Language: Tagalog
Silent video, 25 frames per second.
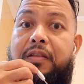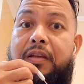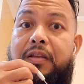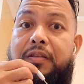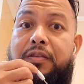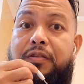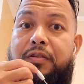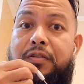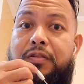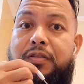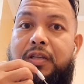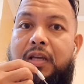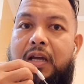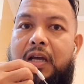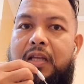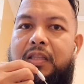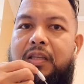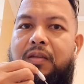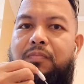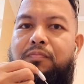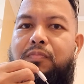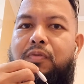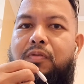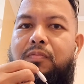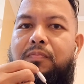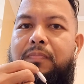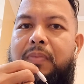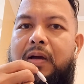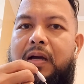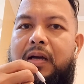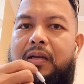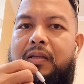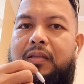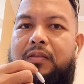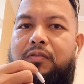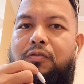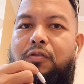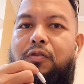ng Diyos sa ating pong
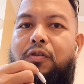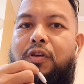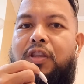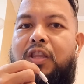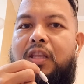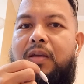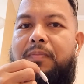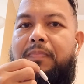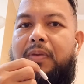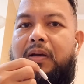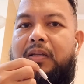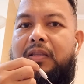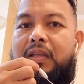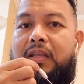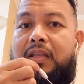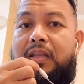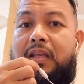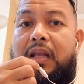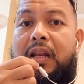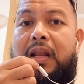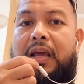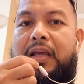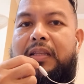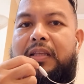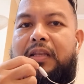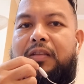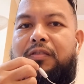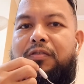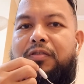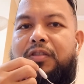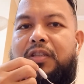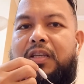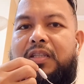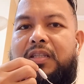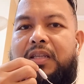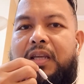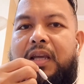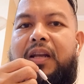patuloy na pagninilay dito
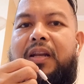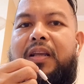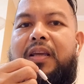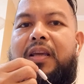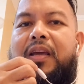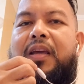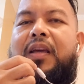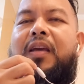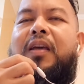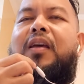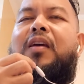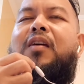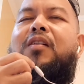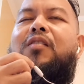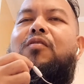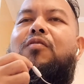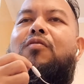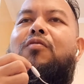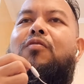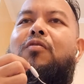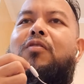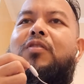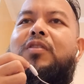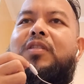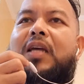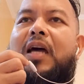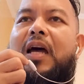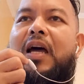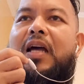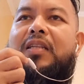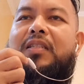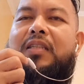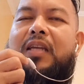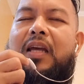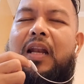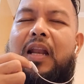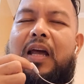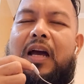sa serye Bukol sa
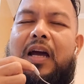asal.